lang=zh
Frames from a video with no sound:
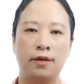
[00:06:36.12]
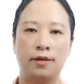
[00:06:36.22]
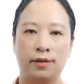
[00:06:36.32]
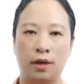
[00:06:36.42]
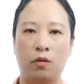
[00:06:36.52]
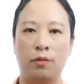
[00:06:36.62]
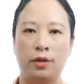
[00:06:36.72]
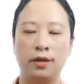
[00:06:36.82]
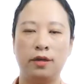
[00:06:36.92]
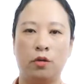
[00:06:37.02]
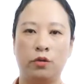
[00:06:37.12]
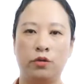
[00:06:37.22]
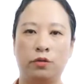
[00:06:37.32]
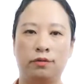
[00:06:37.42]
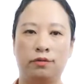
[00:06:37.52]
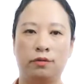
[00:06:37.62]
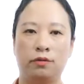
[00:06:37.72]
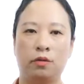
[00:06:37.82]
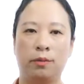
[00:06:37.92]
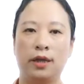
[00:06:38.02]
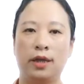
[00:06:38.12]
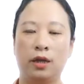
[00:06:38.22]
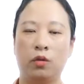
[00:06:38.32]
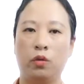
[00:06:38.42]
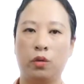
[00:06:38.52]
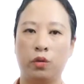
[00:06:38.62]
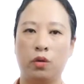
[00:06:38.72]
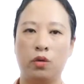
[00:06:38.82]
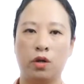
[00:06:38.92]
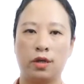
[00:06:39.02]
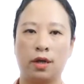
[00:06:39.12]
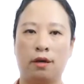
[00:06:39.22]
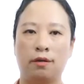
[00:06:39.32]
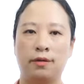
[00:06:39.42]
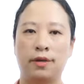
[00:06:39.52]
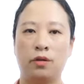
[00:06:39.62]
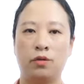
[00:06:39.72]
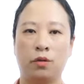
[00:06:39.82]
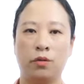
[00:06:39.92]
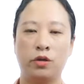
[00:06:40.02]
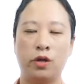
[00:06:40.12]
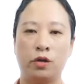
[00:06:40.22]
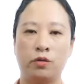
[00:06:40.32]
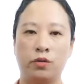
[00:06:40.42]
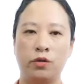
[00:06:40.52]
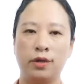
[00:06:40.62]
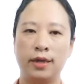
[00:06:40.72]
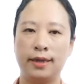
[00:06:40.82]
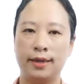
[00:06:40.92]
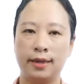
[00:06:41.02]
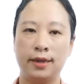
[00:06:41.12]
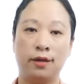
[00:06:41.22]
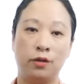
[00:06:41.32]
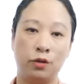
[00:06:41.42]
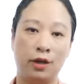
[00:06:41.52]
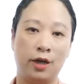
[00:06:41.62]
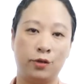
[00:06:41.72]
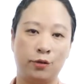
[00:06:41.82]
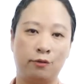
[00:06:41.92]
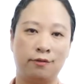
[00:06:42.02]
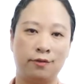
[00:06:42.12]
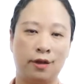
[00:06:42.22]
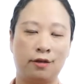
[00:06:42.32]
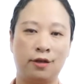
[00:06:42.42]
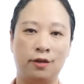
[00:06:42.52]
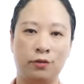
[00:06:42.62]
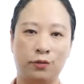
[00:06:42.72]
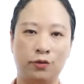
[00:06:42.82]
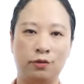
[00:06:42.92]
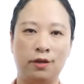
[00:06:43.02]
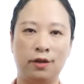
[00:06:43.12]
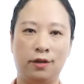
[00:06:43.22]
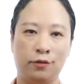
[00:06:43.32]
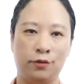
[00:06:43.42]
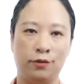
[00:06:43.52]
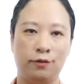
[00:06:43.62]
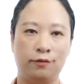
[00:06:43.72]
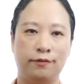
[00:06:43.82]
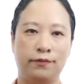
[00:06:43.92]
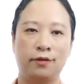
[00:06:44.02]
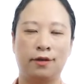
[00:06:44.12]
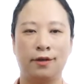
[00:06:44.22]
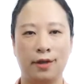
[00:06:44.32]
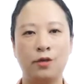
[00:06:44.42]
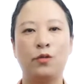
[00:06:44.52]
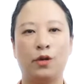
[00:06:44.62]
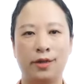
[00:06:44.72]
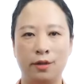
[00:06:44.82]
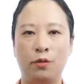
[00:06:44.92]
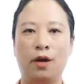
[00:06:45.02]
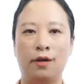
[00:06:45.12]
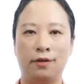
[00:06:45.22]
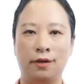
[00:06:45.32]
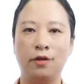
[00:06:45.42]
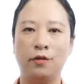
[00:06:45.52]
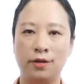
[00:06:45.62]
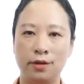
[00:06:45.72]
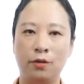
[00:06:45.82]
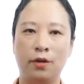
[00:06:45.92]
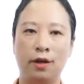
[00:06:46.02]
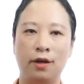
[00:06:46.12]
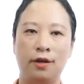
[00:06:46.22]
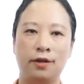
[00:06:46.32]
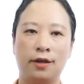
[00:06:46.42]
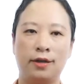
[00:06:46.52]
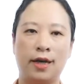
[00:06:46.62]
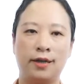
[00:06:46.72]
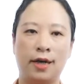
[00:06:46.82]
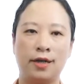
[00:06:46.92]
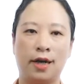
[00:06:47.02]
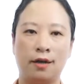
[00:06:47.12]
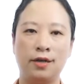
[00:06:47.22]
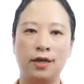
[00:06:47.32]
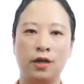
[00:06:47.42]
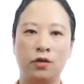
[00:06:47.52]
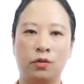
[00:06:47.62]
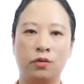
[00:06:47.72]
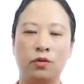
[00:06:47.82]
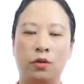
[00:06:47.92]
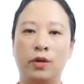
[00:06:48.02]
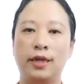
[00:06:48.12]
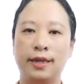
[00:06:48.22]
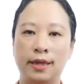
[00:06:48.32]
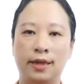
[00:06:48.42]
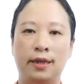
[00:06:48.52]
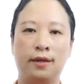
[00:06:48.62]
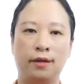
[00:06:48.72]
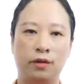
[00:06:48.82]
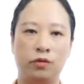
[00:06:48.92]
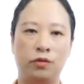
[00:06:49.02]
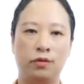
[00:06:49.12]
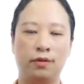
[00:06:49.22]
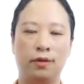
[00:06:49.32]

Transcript: 在我们的教育中，我们可能或多或少在所谓抓住中心思想的训练中，丧失了读书的乐趣。但是我希望能有机会让大家尝试一种所谓细节的乐趣。